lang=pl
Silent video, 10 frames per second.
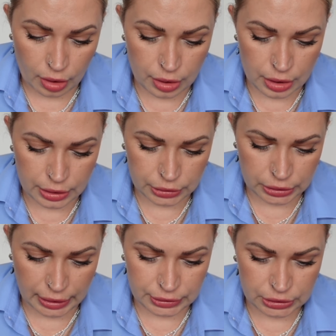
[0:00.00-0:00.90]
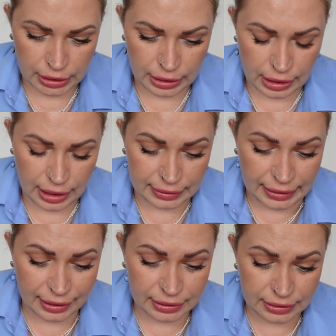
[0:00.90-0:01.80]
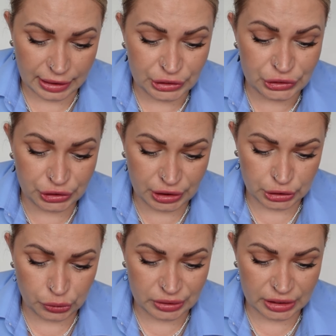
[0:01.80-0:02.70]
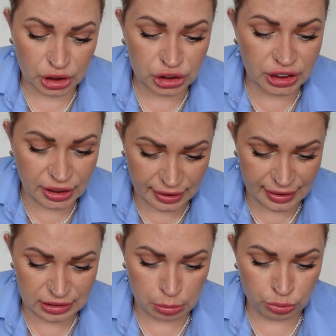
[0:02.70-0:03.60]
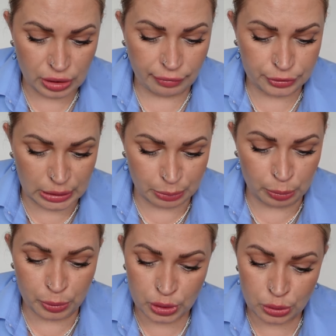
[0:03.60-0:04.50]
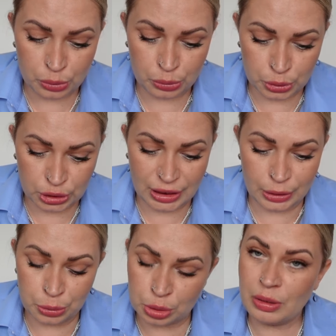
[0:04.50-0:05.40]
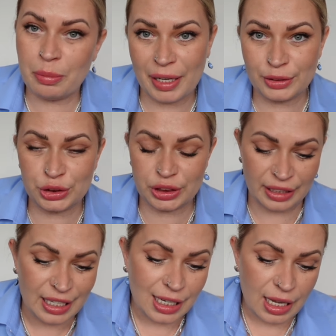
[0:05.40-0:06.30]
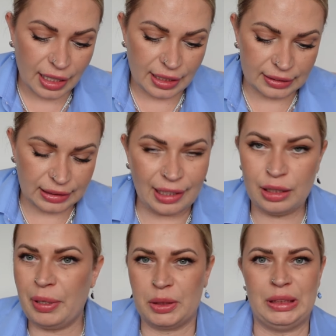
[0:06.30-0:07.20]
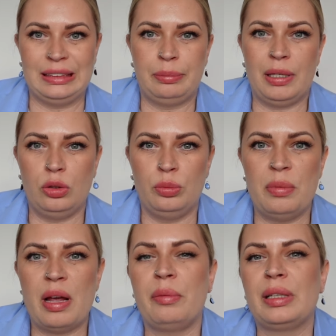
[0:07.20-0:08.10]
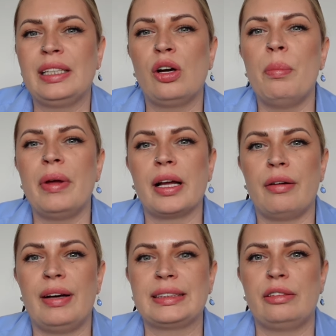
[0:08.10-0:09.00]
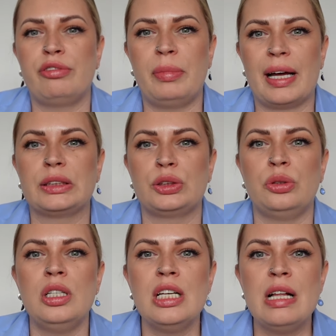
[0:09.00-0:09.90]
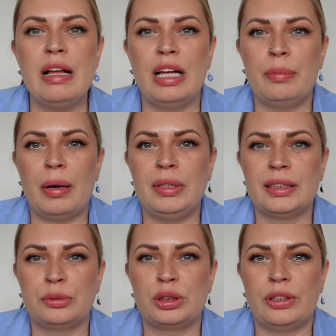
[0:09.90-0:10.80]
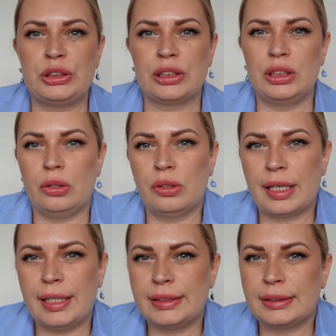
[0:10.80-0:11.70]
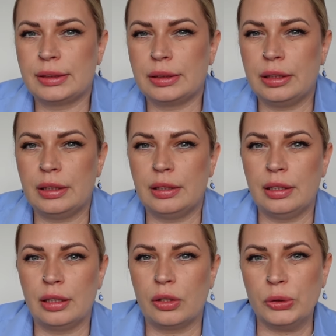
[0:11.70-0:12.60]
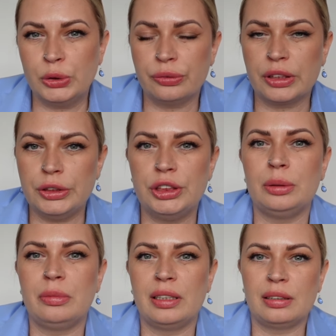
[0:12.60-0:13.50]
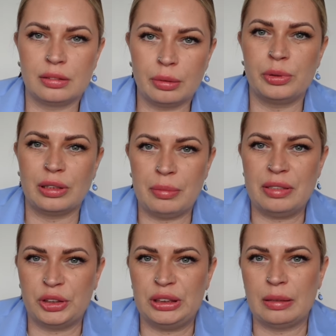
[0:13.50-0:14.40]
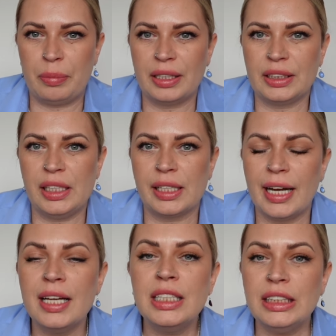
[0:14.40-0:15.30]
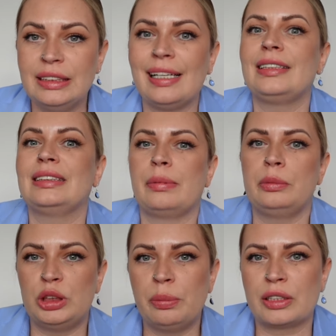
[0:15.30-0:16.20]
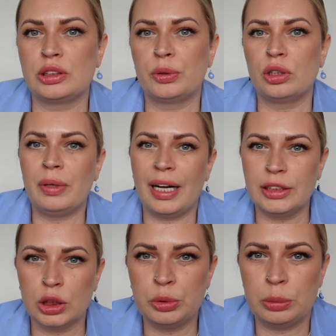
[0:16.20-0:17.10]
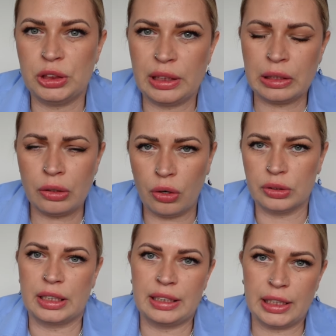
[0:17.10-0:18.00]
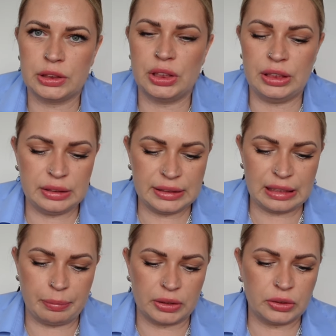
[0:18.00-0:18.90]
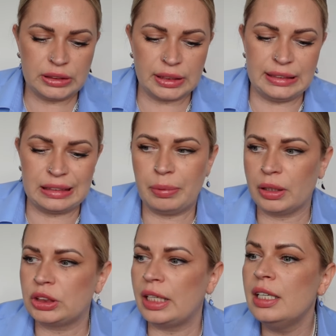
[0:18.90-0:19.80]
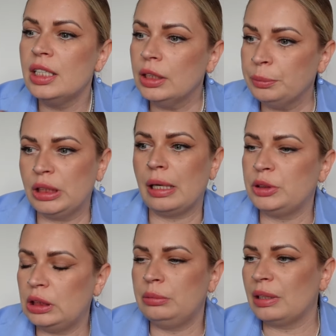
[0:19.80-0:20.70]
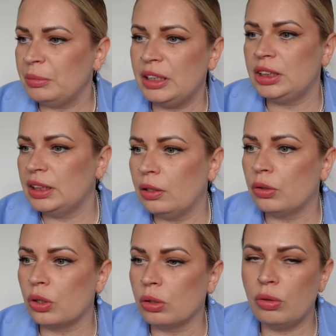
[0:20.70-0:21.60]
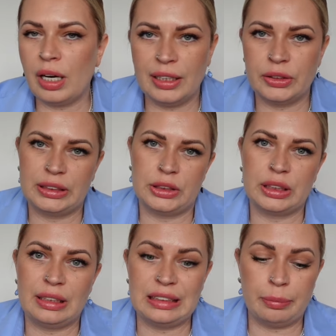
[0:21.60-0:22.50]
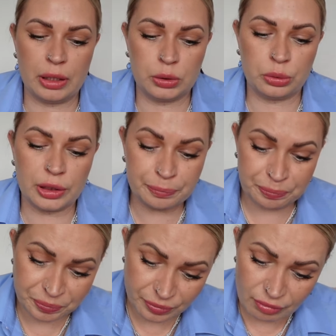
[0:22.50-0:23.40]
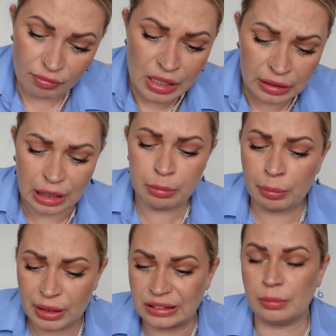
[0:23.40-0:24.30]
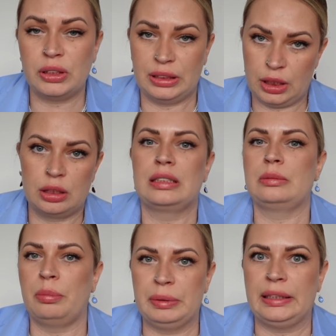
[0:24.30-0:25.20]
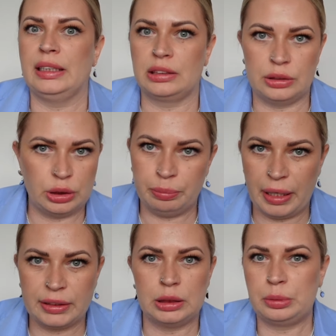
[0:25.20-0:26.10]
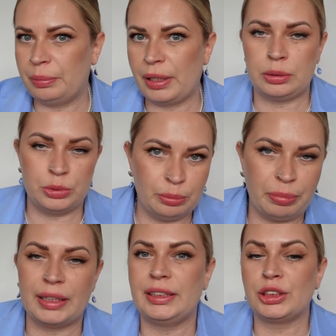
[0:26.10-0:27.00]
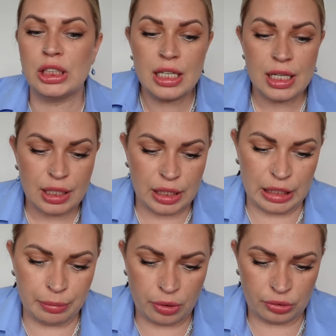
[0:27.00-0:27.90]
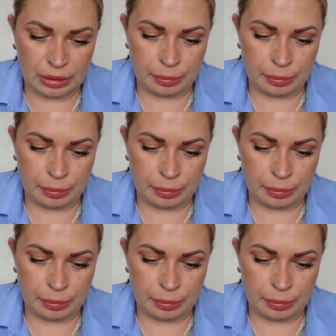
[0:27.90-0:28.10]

E, czekajcie. Aha, jak na dzień dzisiejszy oceniasz kirkę? Zamówiłam w ciemno i po kilku użyciach już mnie męczy. E, dalej bardzo ten zapach lubię. Miałam na niego mega fazę w marcu. E, pamiętam, że właśnie taki okres e, końcówki zimy to był dla mnie właśnie zapach kirkę i dalej ten zapach mi się bardzo podoba, ale też muszę mieć na niego ochotę, jak na każdy inny zapach. To nie jest taki zapach, że psikam się nim namiętnie na okrągło, ale to jest też taki zapach, który jak mam na sobie, to za każdym razem mam pytania, czym pachniesz, przepraszam, czym pachniesz, e, bo on